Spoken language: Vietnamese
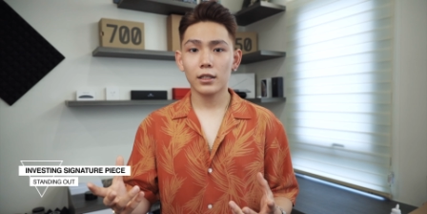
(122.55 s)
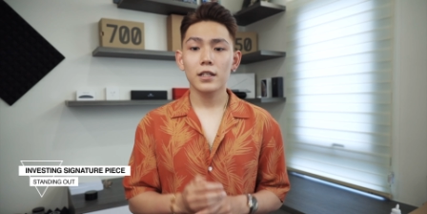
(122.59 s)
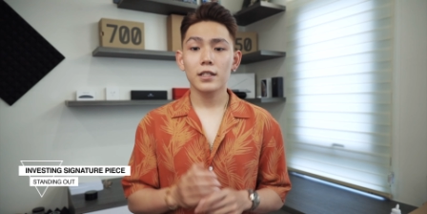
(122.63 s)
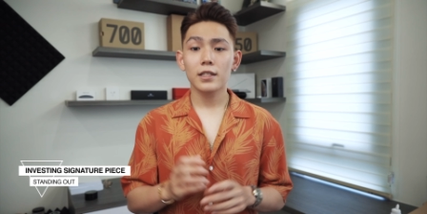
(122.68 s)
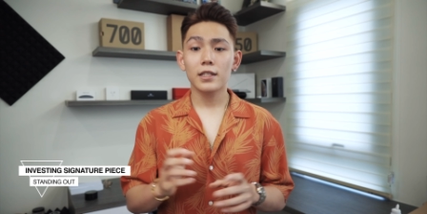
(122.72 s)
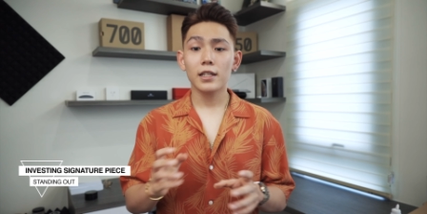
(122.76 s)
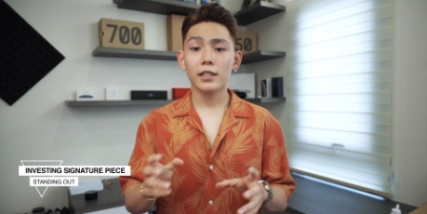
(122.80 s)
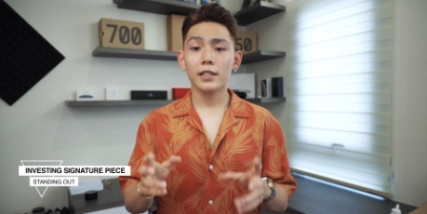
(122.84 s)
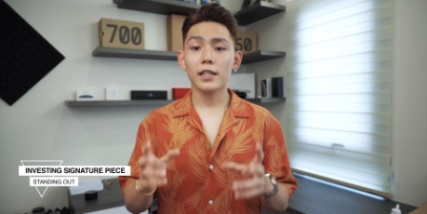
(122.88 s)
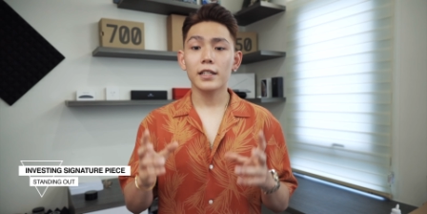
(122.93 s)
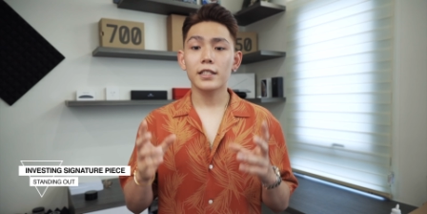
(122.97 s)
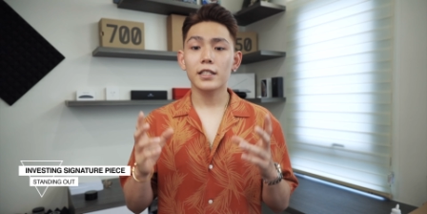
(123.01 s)

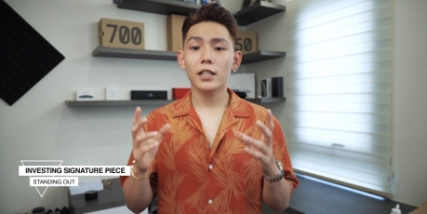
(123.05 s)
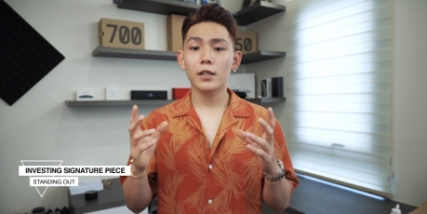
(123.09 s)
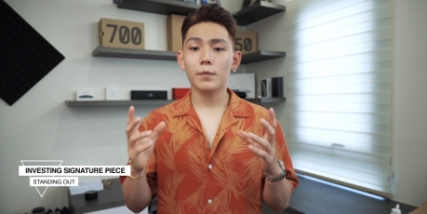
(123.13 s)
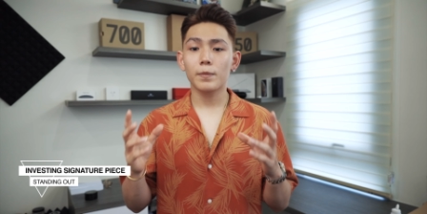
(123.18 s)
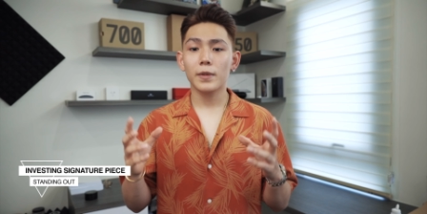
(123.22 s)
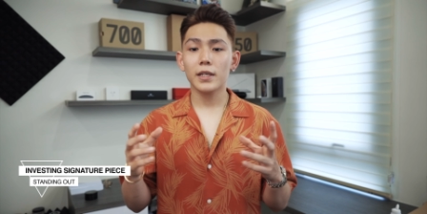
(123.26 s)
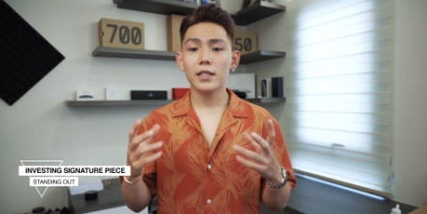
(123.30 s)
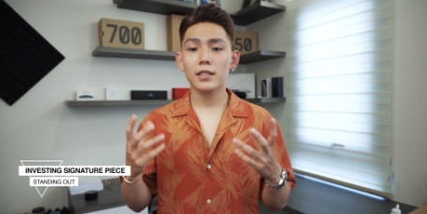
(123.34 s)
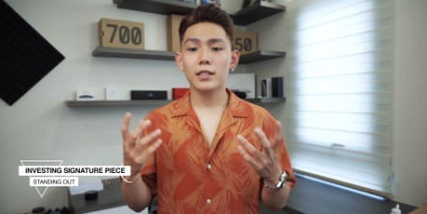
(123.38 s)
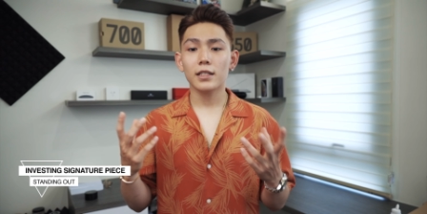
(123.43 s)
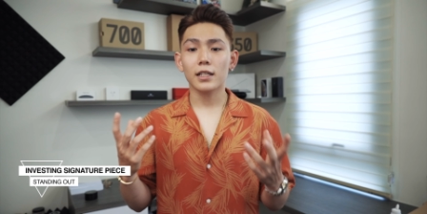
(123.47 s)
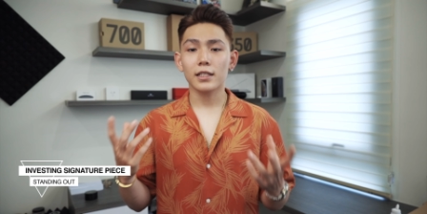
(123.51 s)
Signature
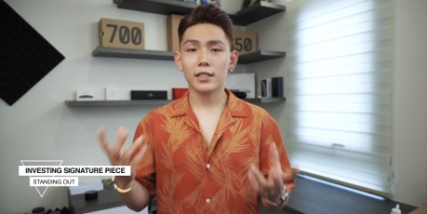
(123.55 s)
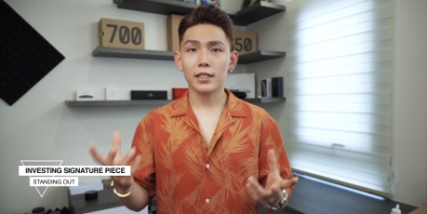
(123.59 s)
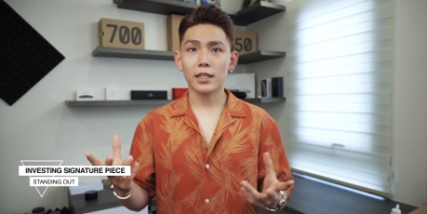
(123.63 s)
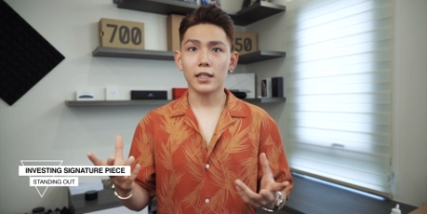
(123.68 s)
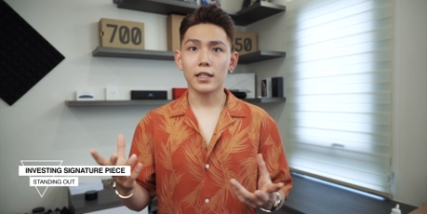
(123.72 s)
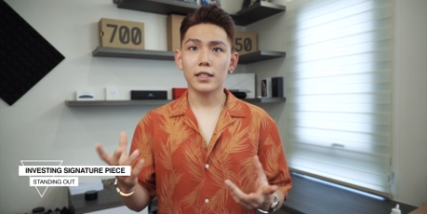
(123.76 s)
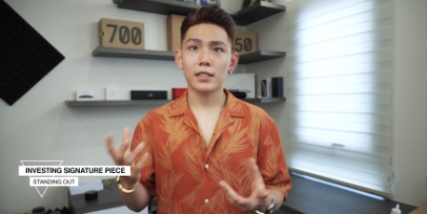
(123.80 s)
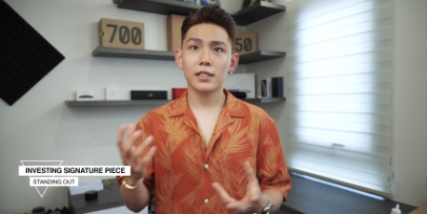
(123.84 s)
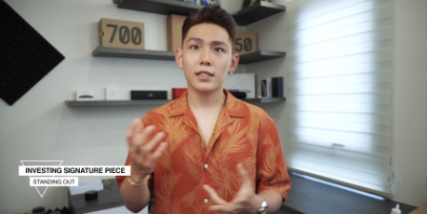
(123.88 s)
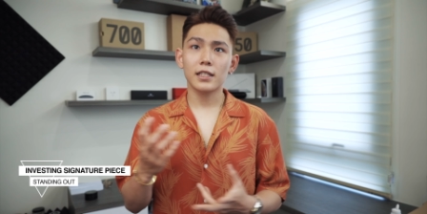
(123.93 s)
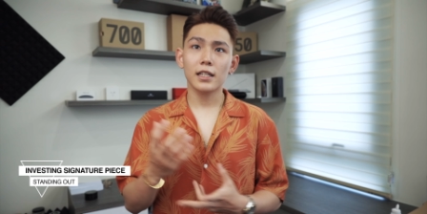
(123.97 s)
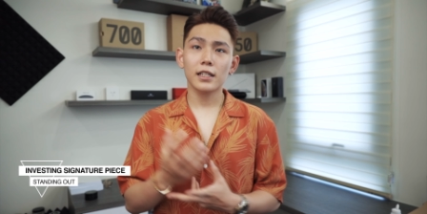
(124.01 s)
piece là
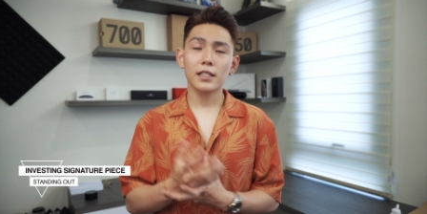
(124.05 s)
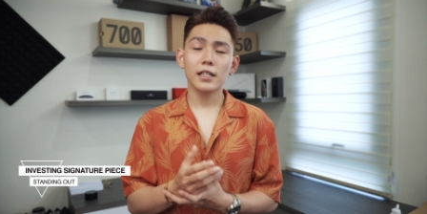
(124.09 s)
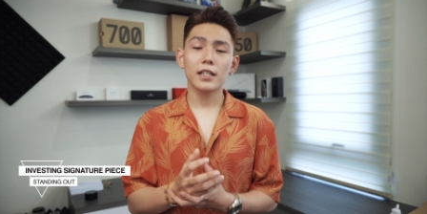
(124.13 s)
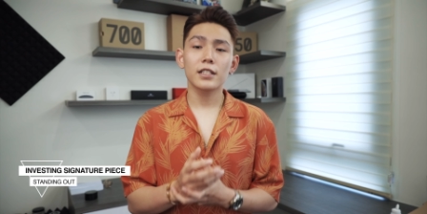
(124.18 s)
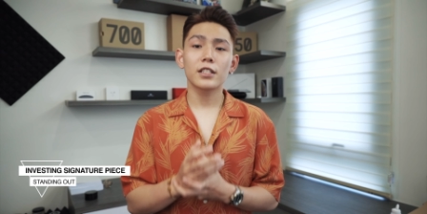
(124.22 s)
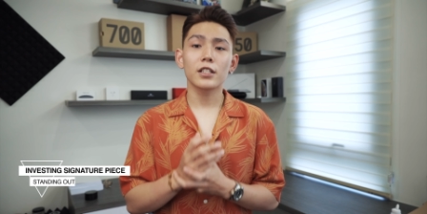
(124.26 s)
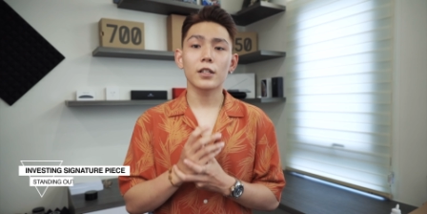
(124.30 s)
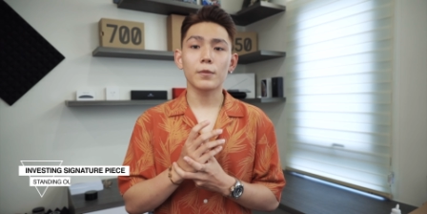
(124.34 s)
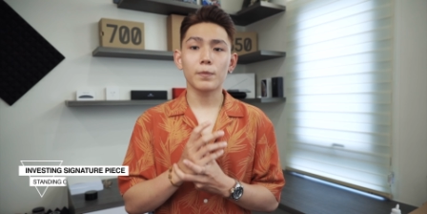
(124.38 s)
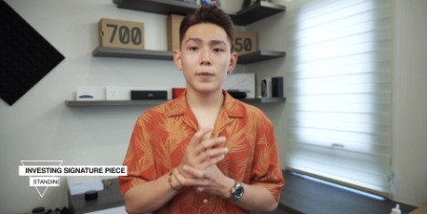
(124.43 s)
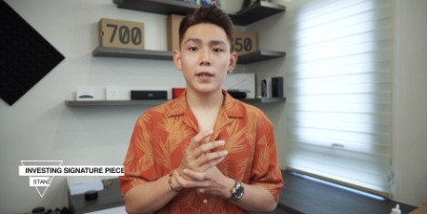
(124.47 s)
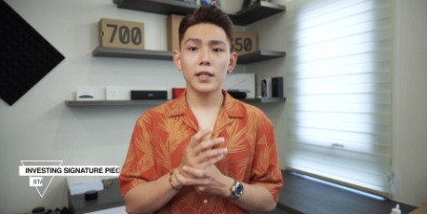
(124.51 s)
gì?
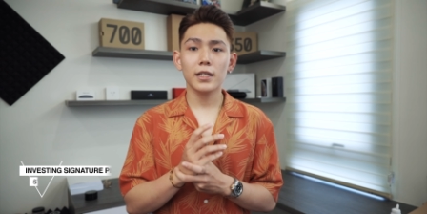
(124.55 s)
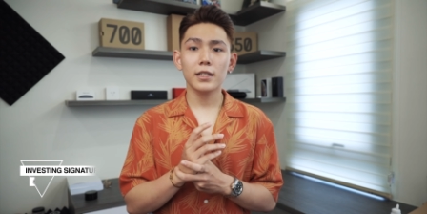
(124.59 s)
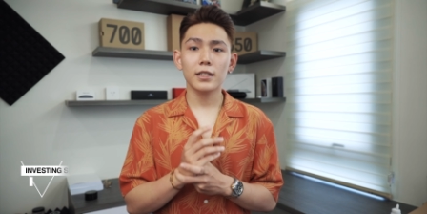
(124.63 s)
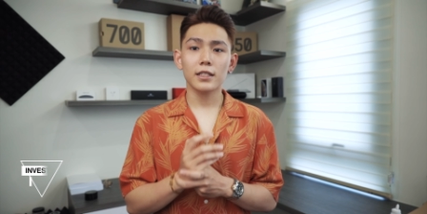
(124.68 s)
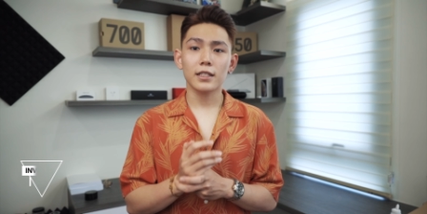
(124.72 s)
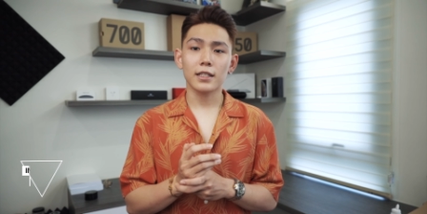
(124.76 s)
Signature piece